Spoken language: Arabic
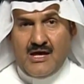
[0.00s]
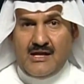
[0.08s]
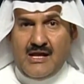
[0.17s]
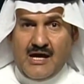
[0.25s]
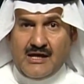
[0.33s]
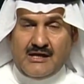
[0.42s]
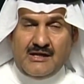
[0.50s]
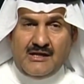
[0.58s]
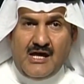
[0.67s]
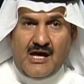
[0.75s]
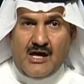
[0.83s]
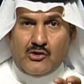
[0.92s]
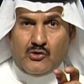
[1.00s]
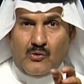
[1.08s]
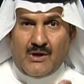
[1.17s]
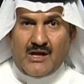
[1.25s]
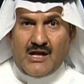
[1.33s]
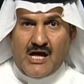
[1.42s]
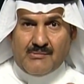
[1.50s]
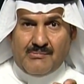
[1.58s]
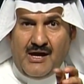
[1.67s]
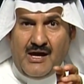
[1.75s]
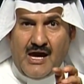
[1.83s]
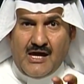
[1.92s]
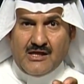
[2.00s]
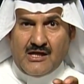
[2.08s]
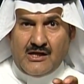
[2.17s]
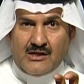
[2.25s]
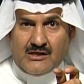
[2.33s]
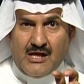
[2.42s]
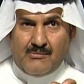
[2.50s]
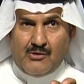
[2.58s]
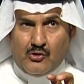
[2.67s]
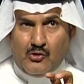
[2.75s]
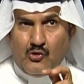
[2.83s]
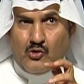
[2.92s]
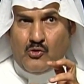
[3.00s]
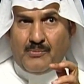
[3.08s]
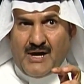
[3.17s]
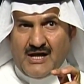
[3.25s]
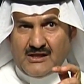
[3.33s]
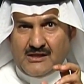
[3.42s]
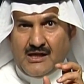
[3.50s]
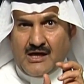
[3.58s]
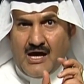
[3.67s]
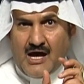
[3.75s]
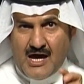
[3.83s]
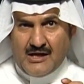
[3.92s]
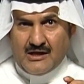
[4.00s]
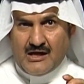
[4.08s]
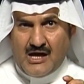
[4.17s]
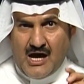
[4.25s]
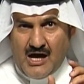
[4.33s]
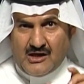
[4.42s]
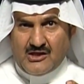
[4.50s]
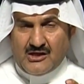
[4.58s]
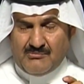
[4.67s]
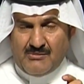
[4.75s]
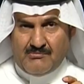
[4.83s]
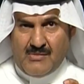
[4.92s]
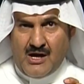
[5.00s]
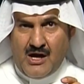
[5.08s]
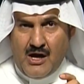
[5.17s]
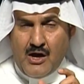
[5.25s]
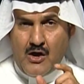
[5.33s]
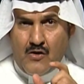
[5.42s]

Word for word: لكن الدول الأربع أيضا تملك عقوبات خانقة أكثر مما